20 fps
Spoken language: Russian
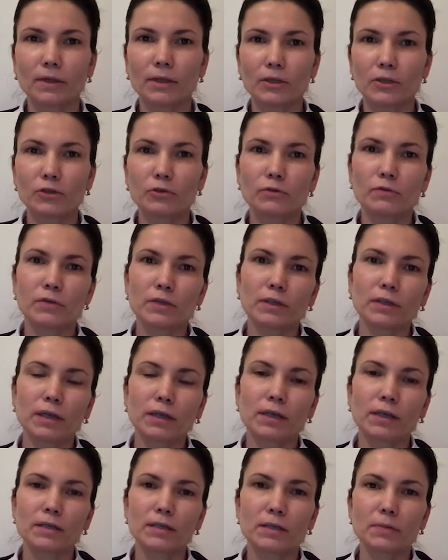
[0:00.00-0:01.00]
ищут
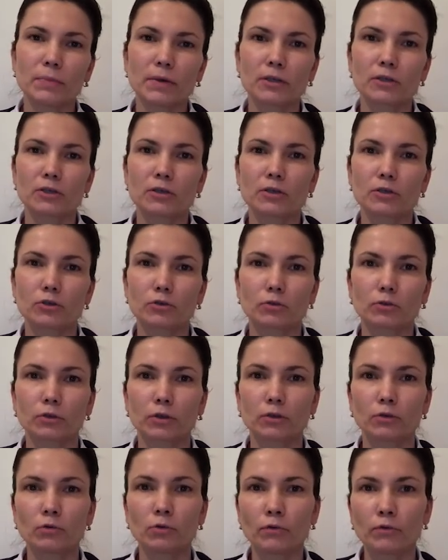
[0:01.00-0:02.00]
всегда для себя
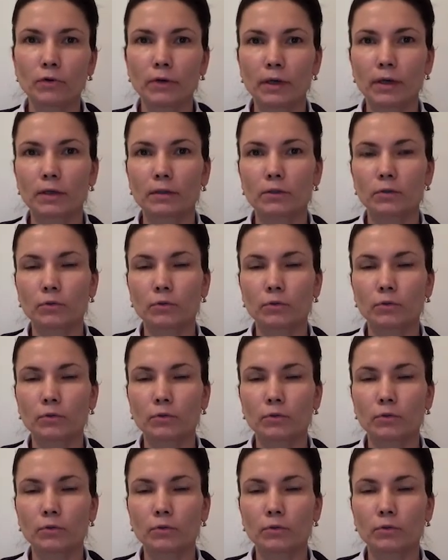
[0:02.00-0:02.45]
что-то новое,